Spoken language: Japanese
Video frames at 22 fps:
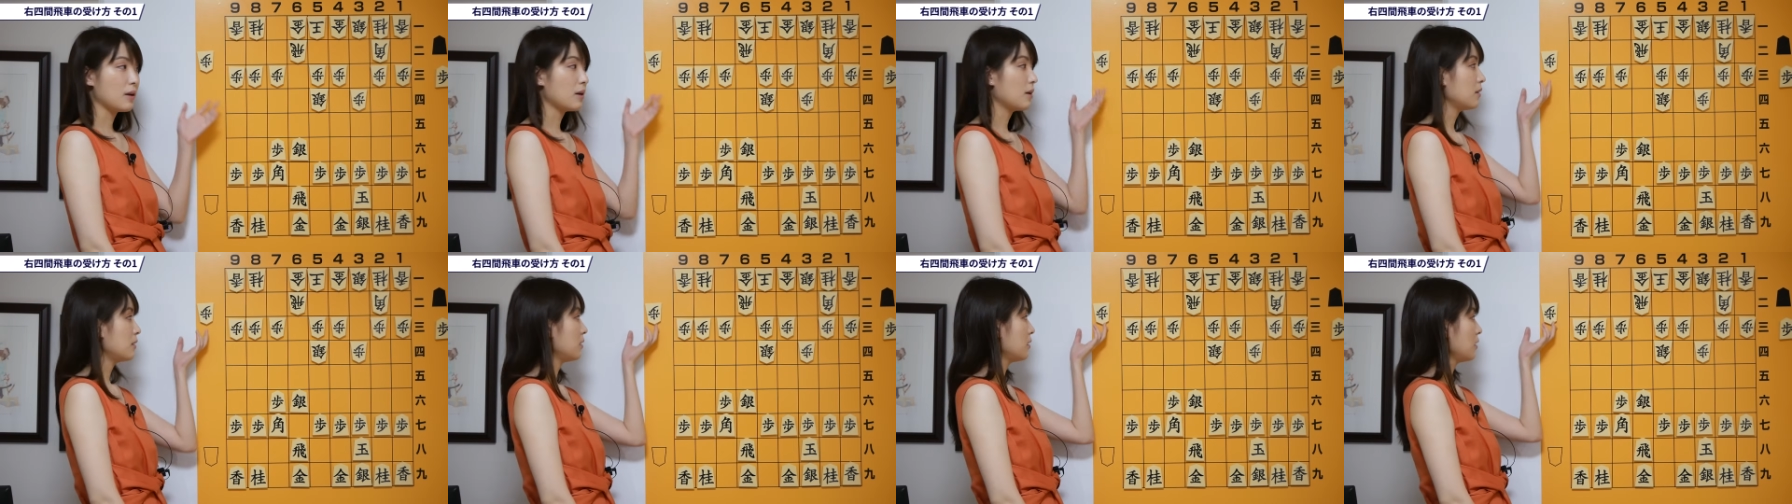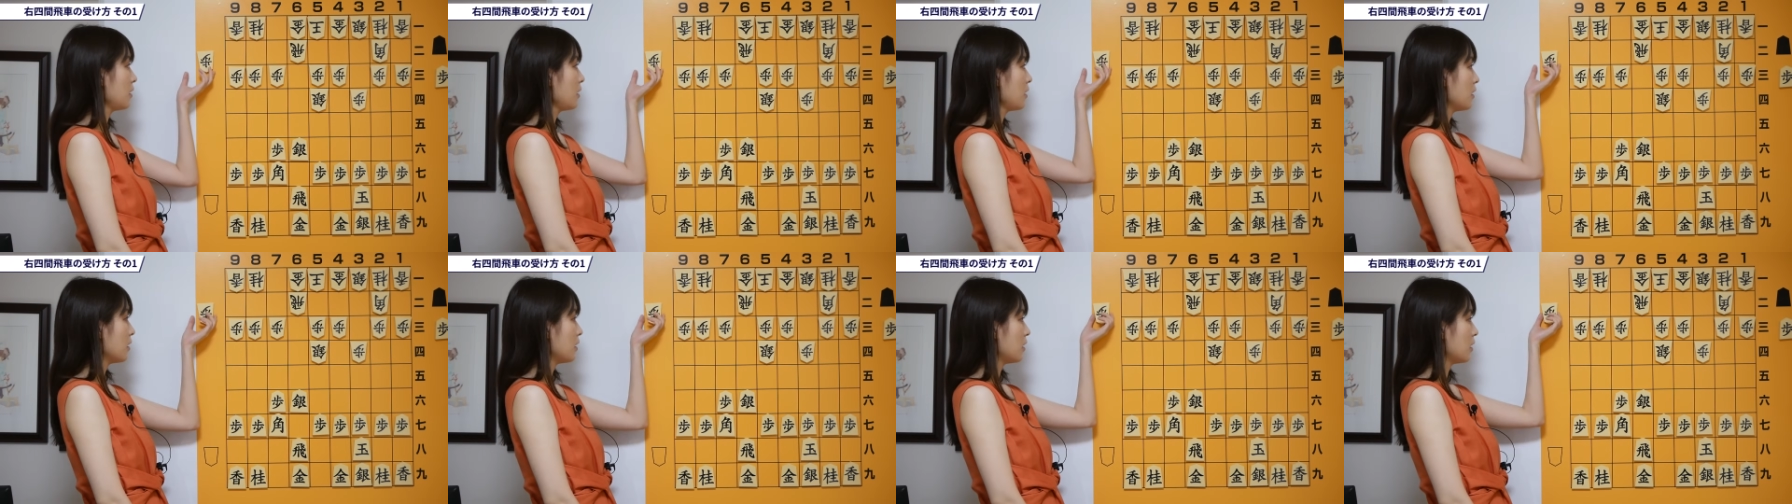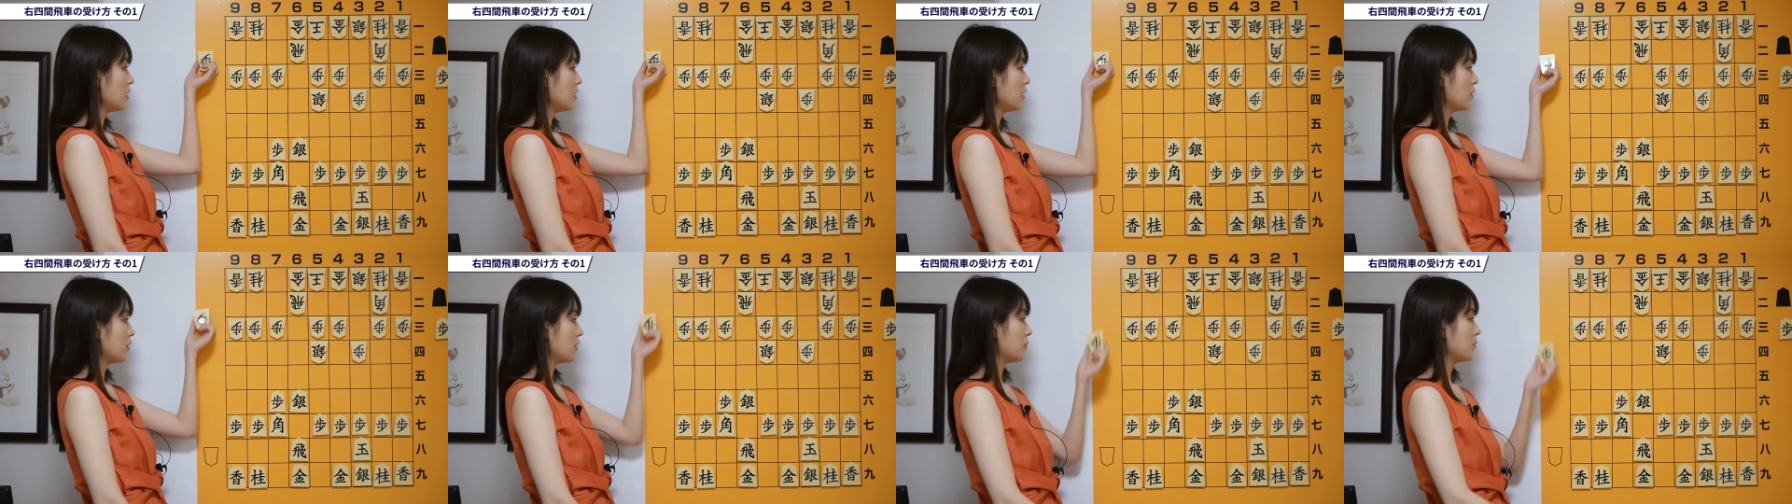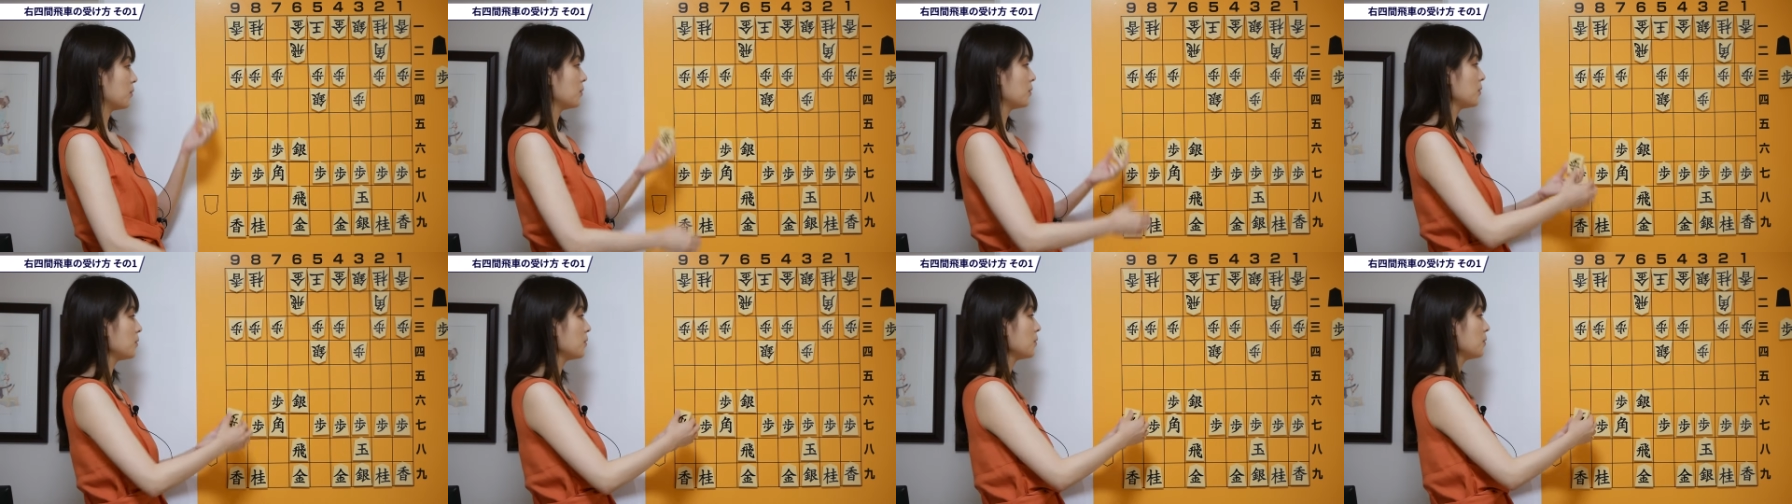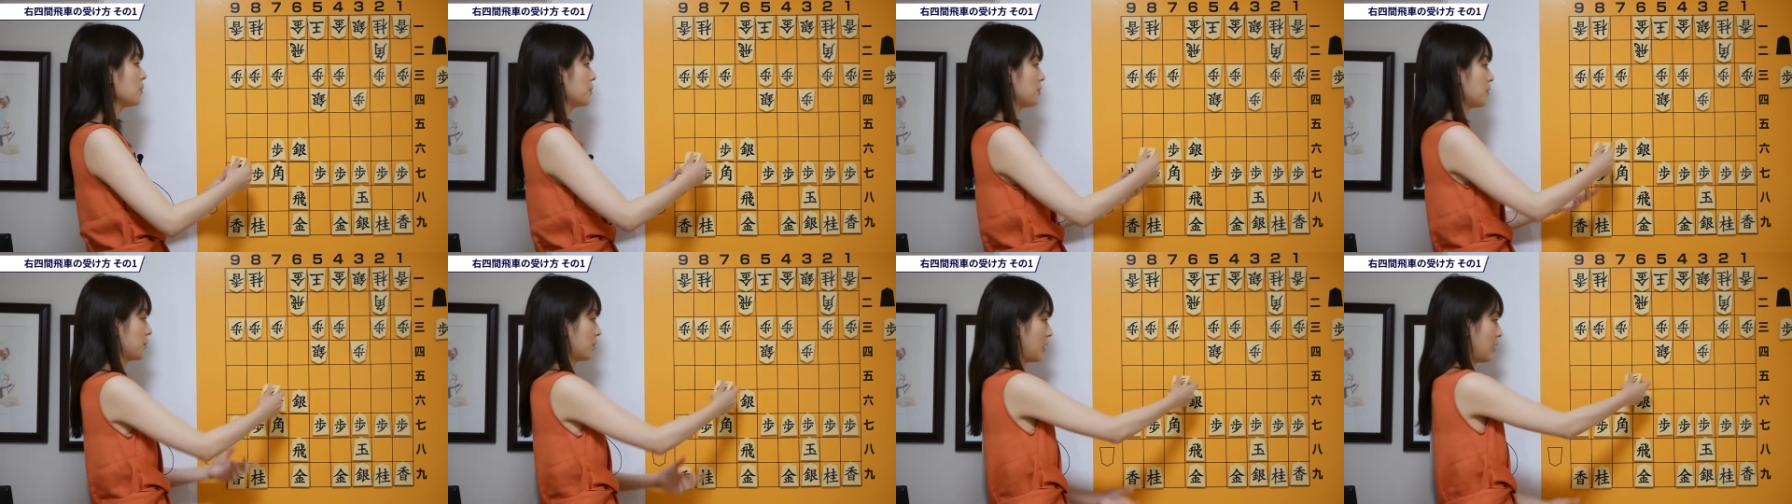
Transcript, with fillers: 対して相手はろく五歩と